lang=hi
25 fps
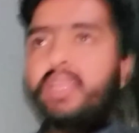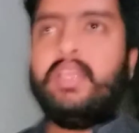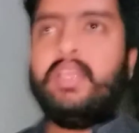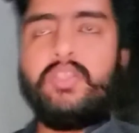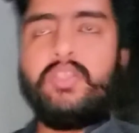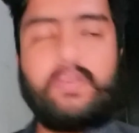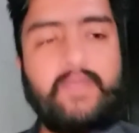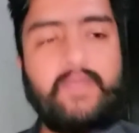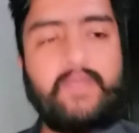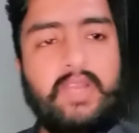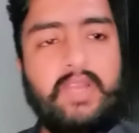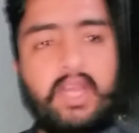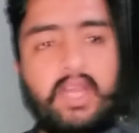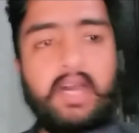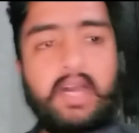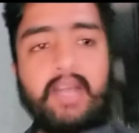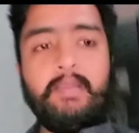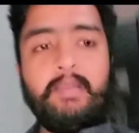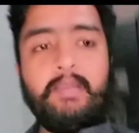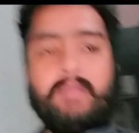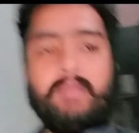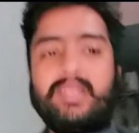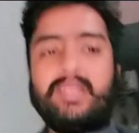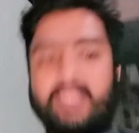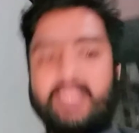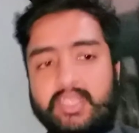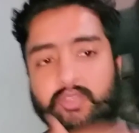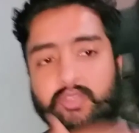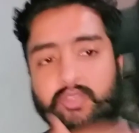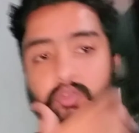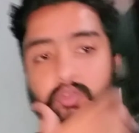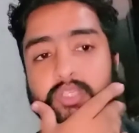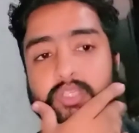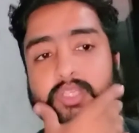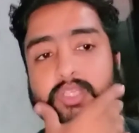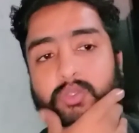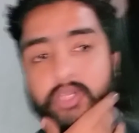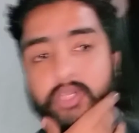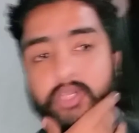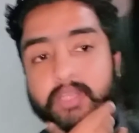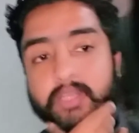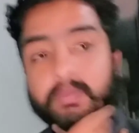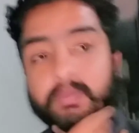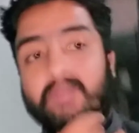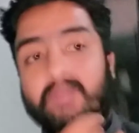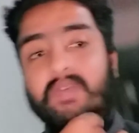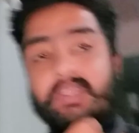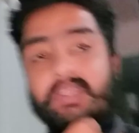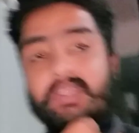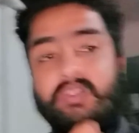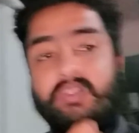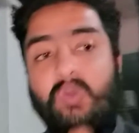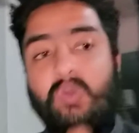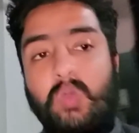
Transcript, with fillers: तो फ़िलहाल मैं जाता हूँ ये थोड़ी बनवाता